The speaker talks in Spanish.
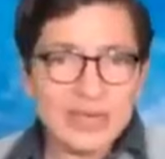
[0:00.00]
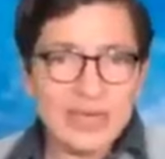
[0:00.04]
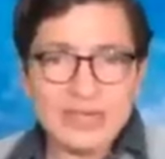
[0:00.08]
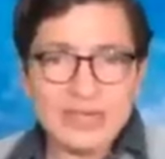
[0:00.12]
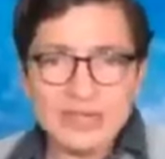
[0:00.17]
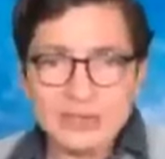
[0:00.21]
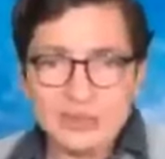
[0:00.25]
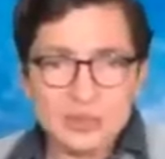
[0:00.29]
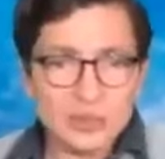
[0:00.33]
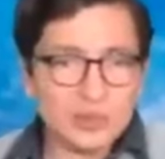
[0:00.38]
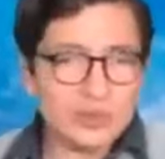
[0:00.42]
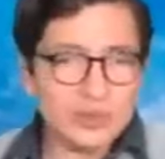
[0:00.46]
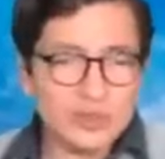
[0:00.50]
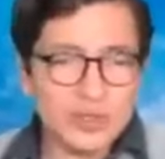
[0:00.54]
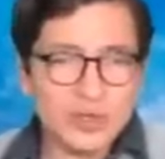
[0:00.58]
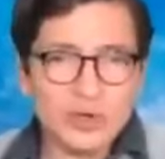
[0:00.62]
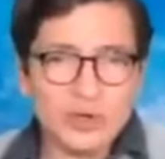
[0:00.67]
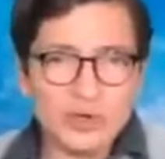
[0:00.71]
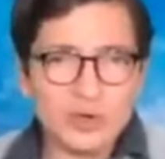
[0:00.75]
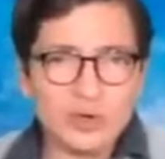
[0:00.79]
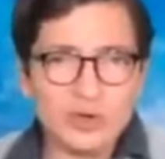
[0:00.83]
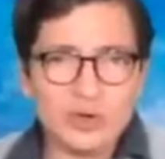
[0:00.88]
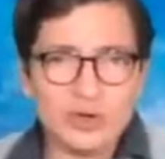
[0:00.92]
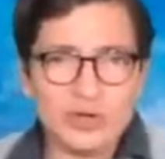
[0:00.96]
la
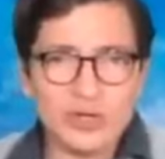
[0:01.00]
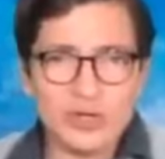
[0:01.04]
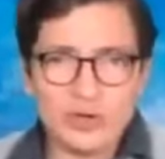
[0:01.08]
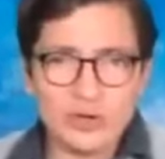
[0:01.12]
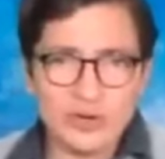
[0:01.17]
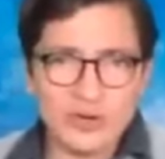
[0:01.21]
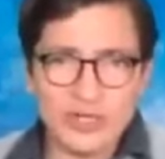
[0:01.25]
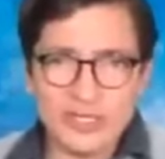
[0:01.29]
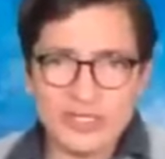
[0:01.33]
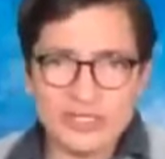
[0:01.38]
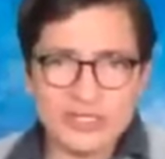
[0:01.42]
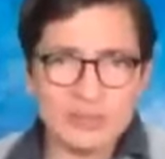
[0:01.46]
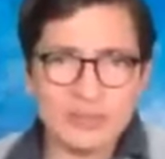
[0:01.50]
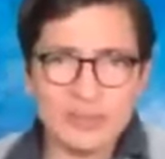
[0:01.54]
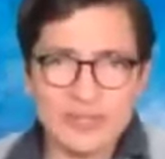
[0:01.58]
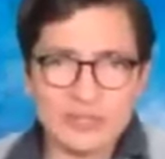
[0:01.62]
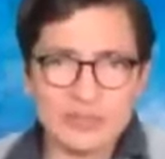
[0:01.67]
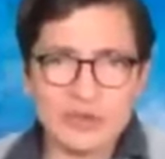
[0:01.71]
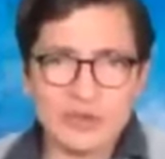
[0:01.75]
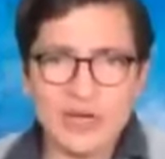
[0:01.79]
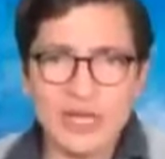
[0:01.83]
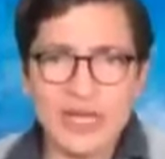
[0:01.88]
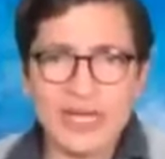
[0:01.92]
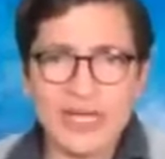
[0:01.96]
discusión con, con, este
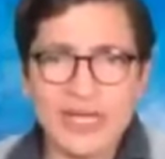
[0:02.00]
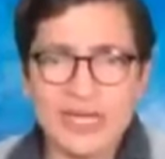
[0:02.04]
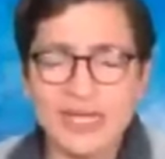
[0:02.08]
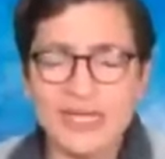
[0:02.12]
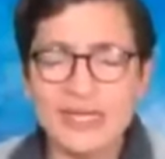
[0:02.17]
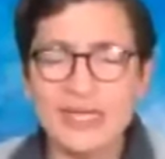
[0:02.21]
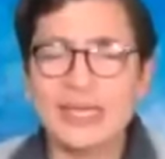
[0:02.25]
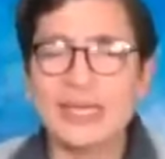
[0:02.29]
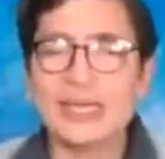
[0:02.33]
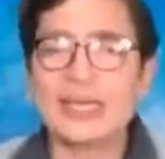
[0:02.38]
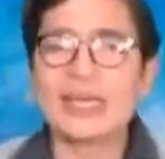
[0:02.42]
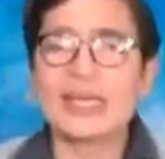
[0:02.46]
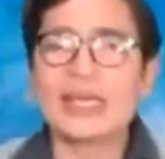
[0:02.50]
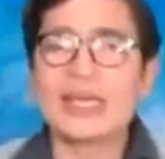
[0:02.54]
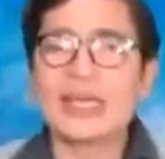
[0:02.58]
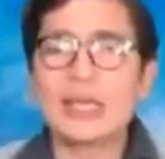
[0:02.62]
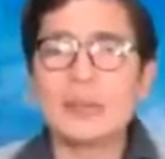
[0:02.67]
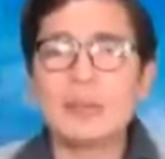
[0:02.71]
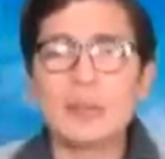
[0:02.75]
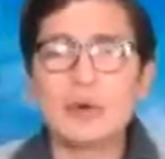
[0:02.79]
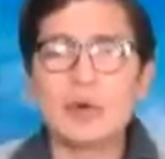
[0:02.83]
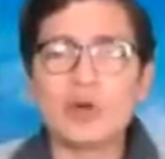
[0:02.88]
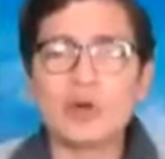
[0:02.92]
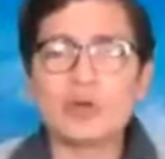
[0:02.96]
personaje
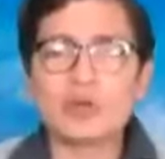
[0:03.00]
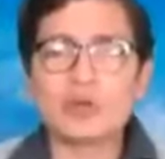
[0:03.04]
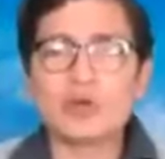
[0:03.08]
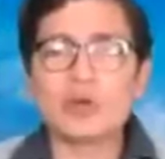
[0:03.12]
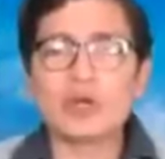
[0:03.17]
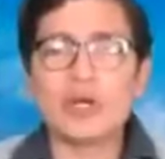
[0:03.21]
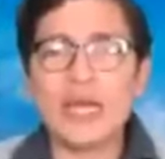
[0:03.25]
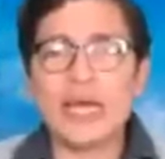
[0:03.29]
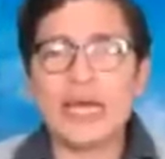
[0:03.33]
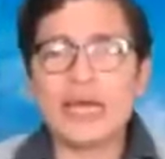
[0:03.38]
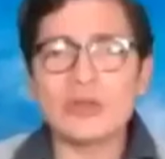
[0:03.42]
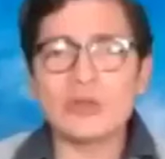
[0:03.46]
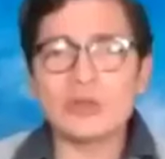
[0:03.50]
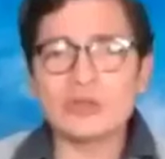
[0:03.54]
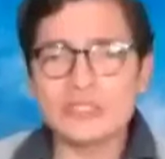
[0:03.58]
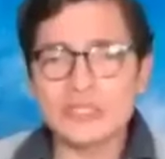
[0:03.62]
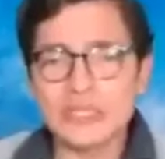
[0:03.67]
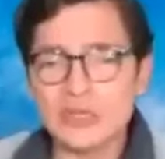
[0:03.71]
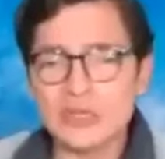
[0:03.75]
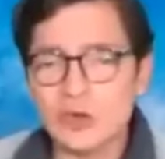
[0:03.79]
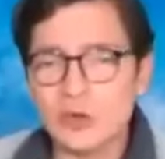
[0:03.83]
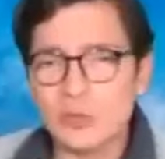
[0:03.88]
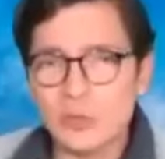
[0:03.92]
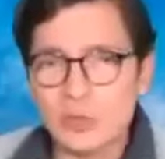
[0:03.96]
y por otro lado
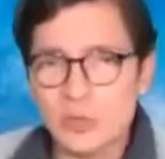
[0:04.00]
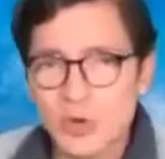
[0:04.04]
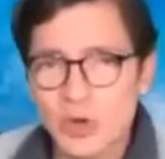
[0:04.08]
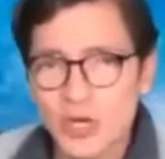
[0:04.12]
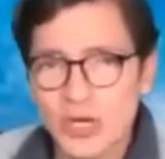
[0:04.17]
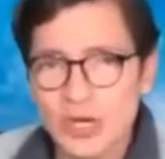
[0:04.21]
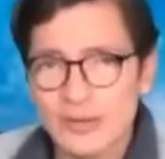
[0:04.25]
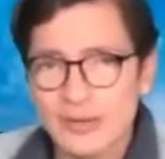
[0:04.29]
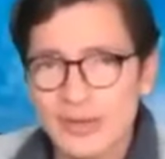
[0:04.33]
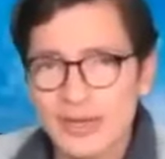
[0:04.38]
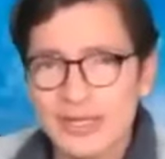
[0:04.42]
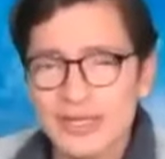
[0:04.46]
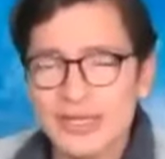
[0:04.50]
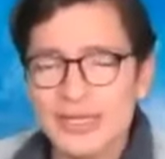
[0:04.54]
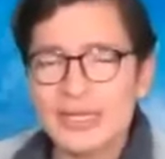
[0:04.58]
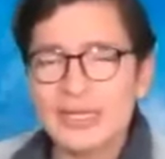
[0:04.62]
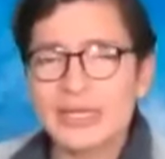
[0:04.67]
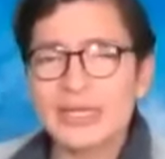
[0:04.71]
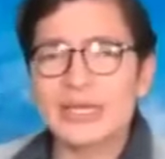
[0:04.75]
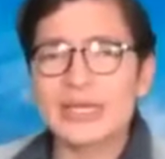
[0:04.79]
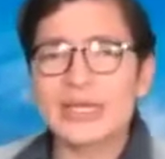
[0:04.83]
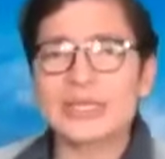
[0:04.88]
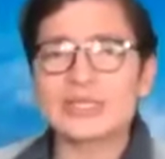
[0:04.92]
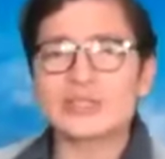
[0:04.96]
se comprueba
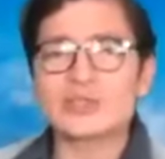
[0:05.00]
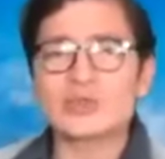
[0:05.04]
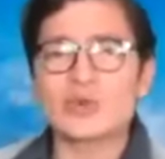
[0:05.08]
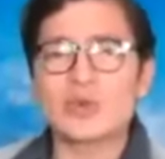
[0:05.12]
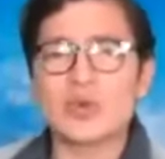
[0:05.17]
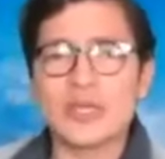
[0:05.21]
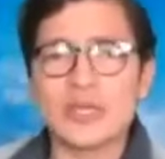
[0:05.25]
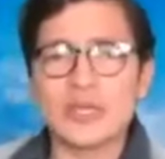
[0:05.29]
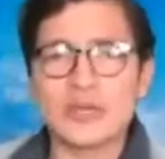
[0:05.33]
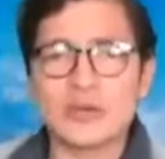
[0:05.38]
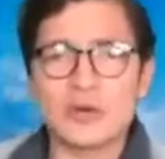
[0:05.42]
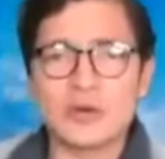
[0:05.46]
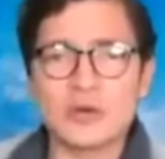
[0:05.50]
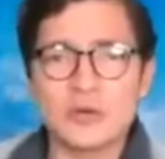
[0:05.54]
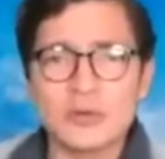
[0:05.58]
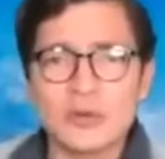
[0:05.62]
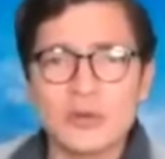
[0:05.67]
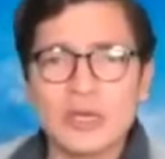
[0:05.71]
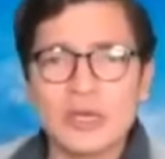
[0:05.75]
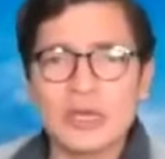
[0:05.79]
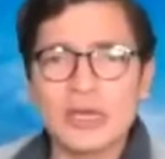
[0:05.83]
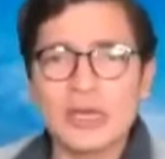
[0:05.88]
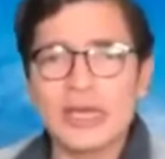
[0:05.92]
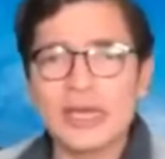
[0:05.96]
que su hijo
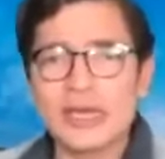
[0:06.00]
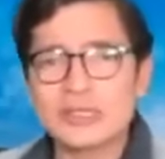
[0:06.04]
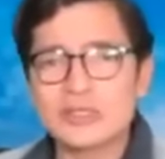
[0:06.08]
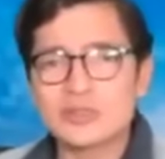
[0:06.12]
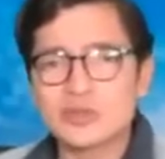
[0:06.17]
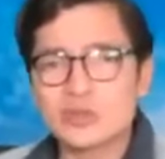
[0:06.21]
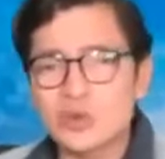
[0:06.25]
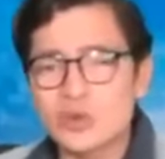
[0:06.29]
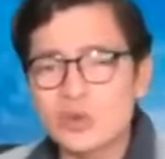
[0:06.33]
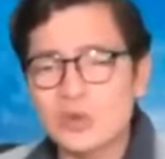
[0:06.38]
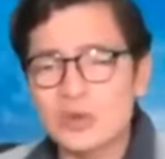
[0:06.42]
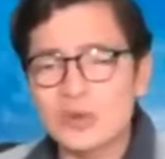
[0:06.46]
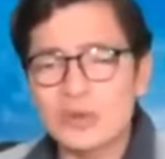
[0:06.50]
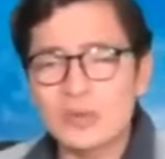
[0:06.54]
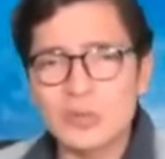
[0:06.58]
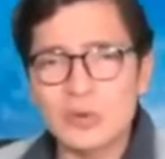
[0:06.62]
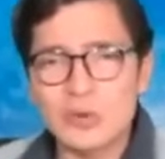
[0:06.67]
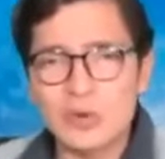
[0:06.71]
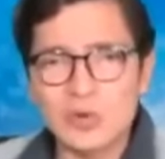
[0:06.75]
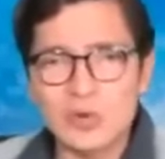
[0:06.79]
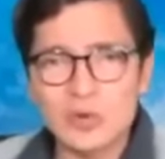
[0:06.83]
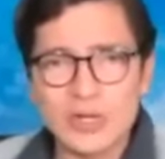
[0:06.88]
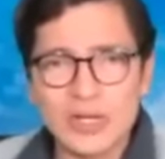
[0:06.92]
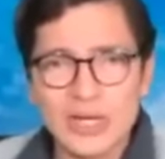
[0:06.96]
estuvo
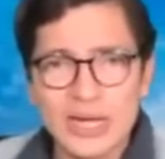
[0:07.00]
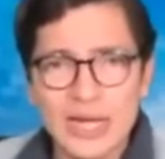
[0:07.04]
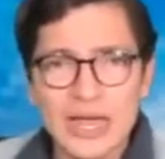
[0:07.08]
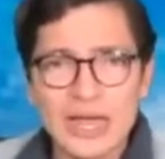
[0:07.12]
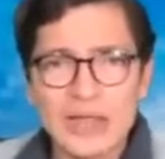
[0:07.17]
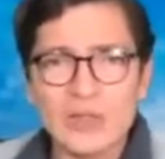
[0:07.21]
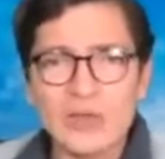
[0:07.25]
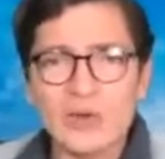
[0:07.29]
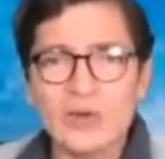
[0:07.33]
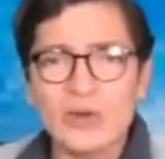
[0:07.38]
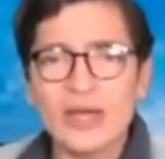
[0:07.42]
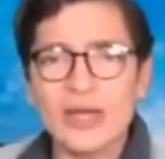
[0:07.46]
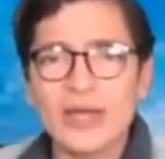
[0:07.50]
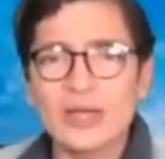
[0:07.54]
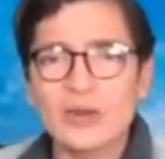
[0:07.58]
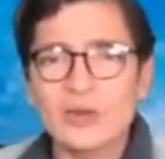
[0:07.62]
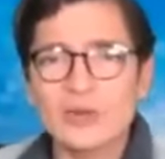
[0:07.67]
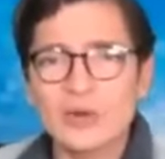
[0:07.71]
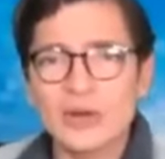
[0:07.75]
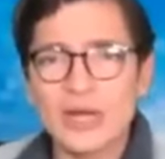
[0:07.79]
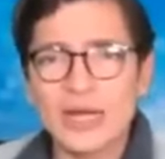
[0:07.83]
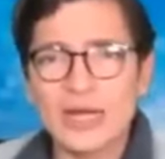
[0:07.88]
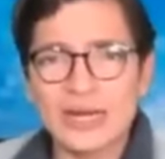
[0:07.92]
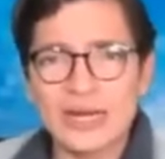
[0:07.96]
involucrado en
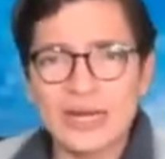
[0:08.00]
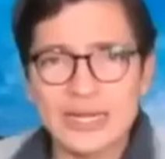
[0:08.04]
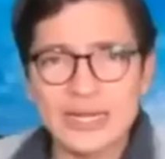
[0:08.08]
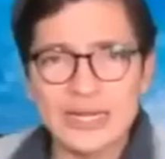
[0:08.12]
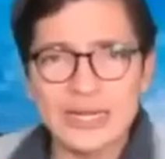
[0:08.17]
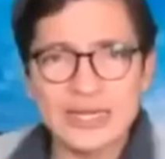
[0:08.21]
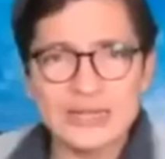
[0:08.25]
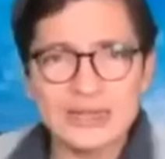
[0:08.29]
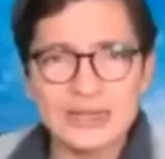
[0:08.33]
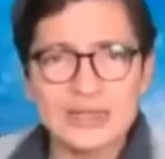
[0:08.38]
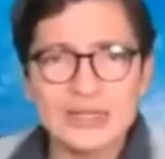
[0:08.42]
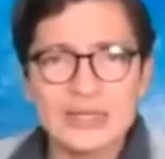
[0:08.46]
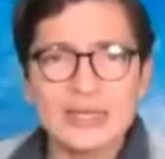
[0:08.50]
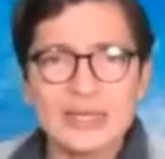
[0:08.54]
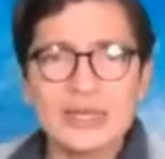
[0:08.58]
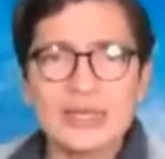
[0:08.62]
una red